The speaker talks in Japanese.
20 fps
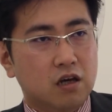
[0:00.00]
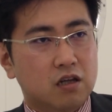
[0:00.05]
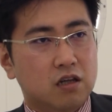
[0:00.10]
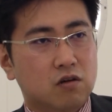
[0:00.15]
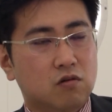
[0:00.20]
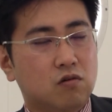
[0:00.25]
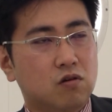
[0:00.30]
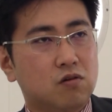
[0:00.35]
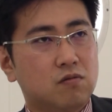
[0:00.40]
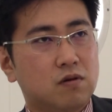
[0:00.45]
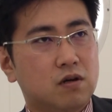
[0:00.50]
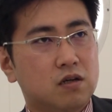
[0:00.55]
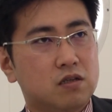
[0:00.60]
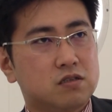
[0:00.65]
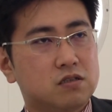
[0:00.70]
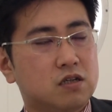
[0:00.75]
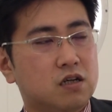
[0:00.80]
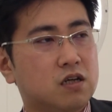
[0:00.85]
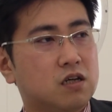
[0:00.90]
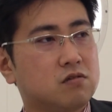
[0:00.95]
でこれはい
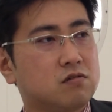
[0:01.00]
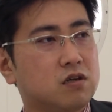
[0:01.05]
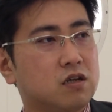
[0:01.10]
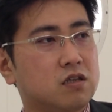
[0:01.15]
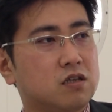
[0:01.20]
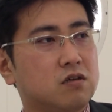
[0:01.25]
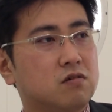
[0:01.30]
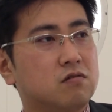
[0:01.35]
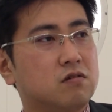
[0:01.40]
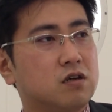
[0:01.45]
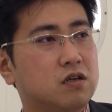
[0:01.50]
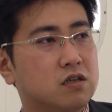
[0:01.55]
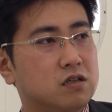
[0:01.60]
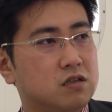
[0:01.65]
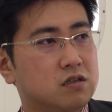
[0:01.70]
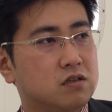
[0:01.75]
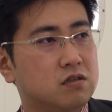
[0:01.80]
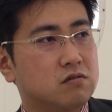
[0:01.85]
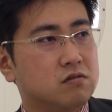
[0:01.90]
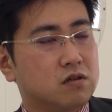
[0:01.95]
ち早くやった方がいいっ
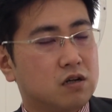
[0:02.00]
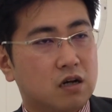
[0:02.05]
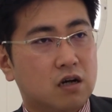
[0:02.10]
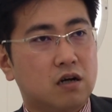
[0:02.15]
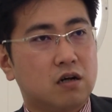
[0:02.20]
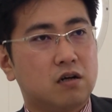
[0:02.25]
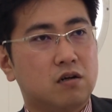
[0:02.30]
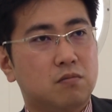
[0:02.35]
ていうか、